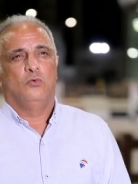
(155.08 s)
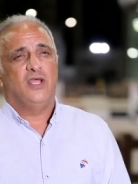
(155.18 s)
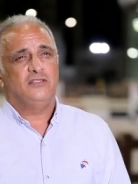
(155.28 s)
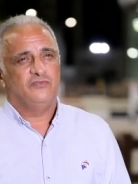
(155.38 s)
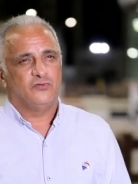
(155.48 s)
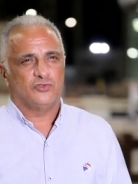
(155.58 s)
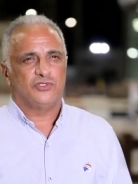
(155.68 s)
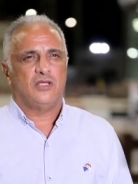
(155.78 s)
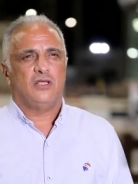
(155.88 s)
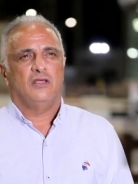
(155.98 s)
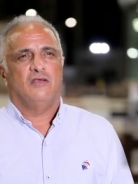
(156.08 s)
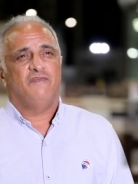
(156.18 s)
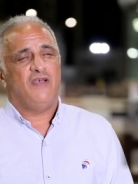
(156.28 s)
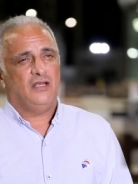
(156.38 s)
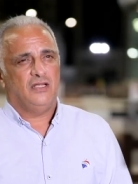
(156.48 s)
وادي الفروسيه
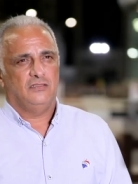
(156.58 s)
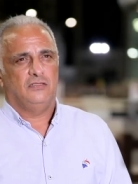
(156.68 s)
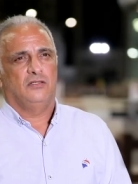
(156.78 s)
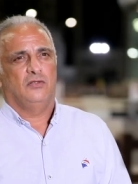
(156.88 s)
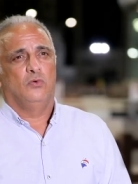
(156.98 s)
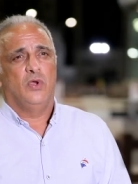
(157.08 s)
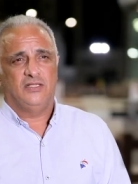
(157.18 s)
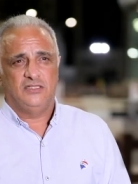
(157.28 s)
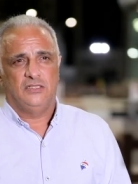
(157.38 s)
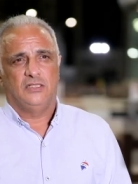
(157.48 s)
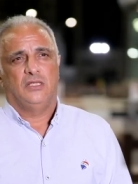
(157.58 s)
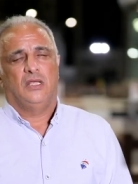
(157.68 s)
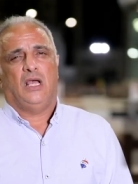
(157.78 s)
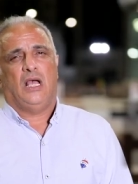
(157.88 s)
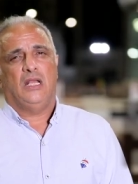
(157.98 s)
فعلا وادي
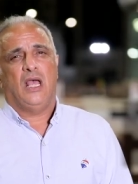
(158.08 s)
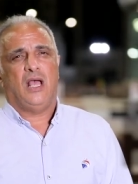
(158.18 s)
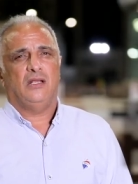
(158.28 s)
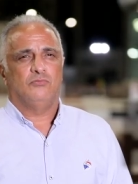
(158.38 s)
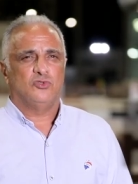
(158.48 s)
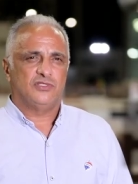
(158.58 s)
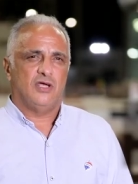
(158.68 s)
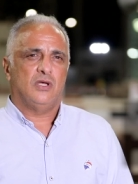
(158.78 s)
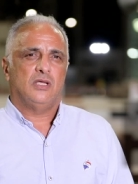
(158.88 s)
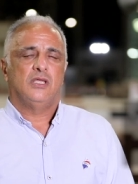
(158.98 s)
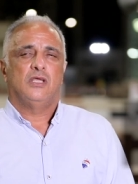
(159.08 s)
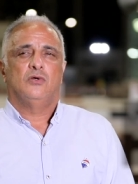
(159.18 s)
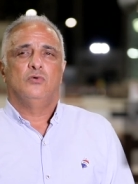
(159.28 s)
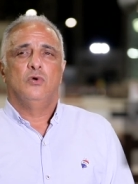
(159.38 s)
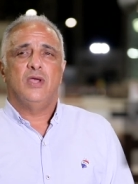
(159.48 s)
على اعلى مستوى
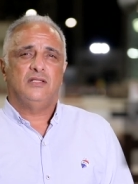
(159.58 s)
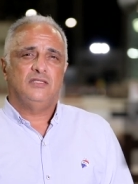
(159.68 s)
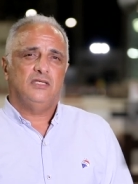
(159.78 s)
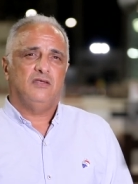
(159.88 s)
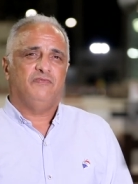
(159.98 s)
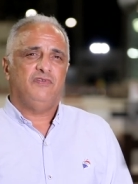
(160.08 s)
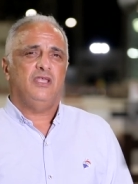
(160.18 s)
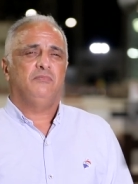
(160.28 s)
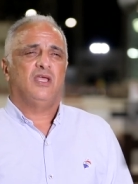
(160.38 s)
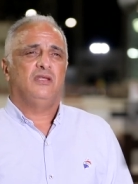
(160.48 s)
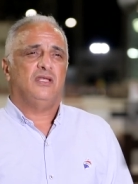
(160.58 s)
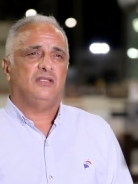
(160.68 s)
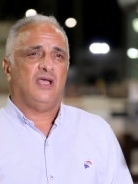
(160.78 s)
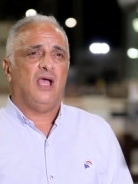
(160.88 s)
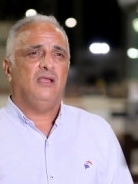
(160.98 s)
ووادي فيه
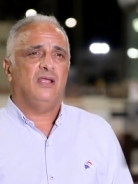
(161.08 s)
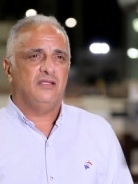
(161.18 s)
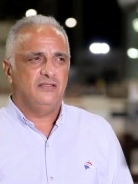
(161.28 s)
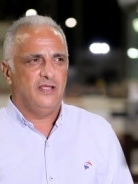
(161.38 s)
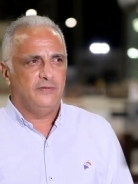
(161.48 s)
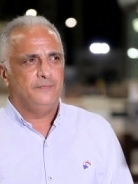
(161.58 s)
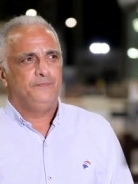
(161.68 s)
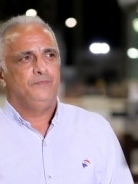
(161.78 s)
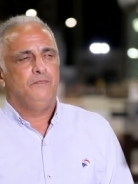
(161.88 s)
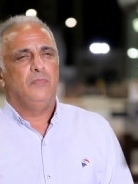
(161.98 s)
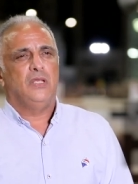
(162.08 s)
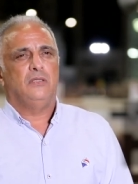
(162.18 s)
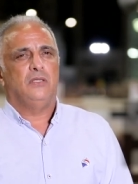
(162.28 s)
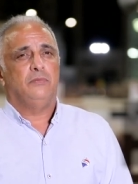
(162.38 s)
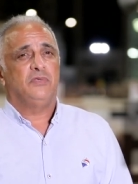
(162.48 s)
امكانيات عاليه جدا
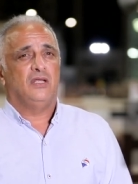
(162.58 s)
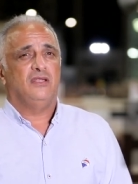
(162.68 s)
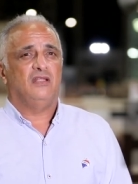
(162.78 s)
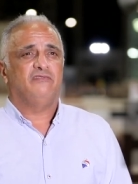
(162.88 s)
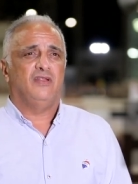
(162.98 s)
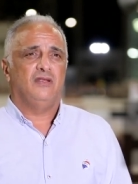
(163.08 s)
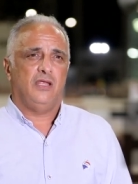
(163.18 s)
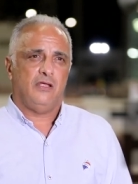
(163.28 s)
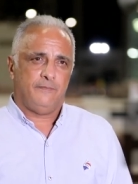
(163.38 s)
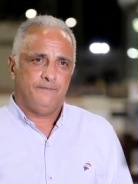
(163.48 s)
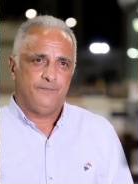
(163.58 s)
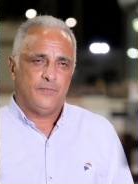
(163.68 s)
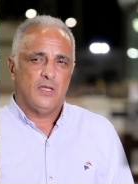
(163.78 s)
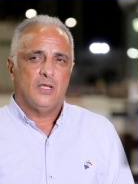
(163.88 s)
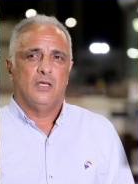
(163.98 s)
من امكانيات فنيه
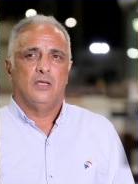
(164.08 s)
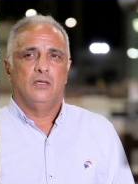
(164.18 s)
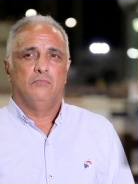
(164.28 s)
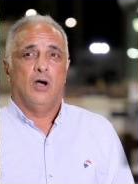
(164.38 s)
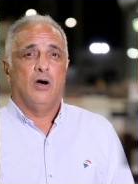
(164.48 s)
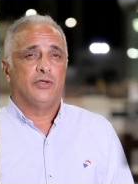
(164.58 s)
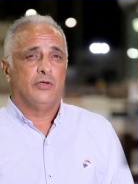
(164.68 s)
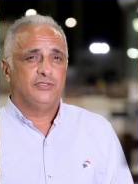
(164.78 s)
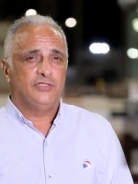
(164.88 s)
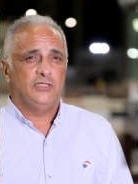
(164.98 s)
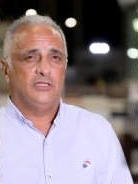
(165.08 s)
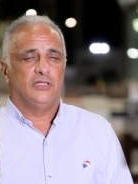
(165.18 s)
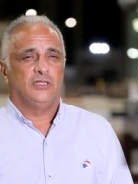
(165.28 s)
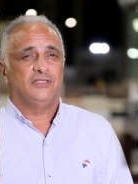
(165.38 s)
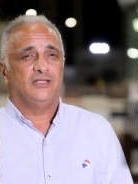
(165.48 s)
آه، باراضي
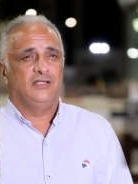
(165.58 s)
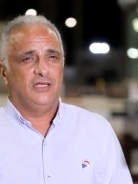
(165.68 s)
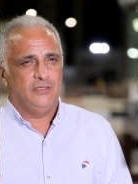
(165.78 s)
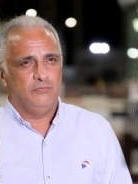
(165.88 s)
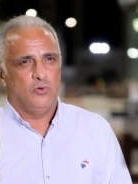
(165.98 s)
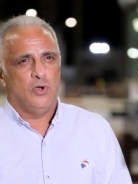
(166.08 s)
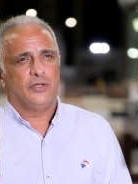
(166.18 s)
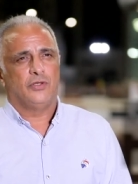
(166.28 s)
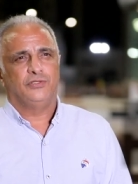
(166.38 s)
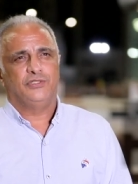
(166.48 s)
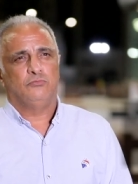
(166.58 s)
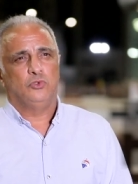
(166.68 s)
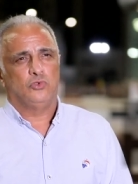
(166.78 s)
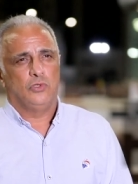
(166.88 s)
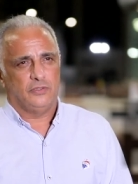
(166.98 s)
تدريب واراضي
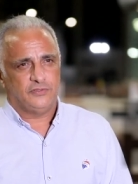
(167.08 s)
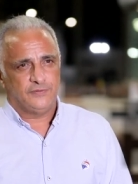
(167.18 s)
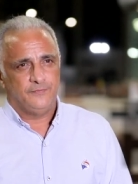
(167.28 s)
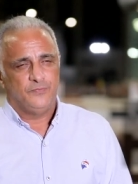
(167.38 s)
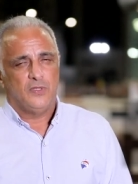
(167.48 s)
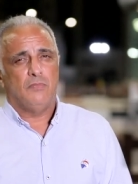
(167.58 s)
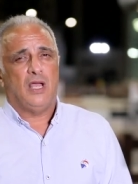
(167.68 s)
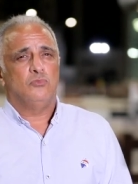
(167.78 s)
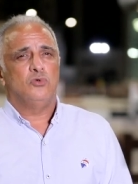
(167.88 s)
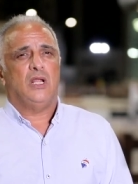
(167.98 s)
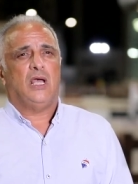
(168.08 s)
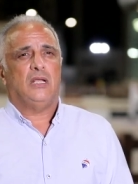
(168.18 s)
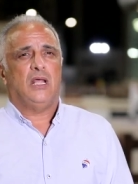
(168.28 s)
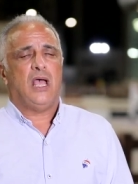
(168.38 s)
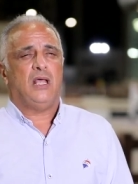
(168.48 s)
بطولات معموله
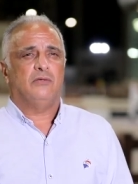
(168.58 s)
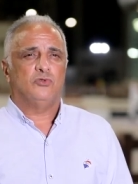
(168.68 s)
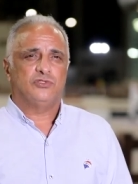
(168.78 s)
على اعلى